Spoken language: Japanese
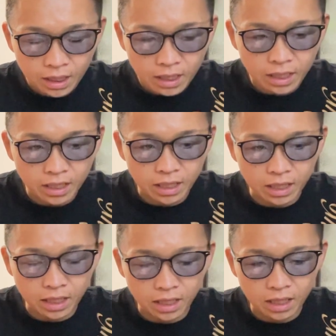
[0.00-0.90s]

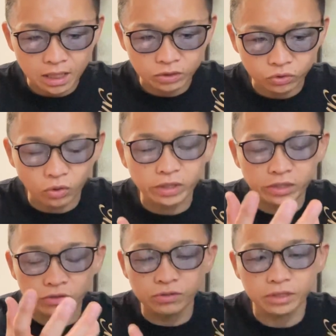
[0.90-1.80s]
えー、と
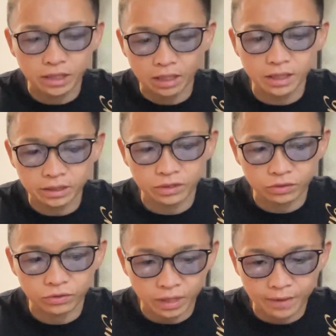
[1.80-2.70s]
いうふうに考えてく
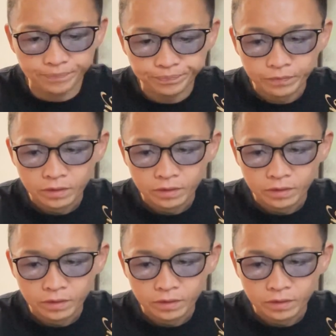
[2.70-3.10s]
るとね、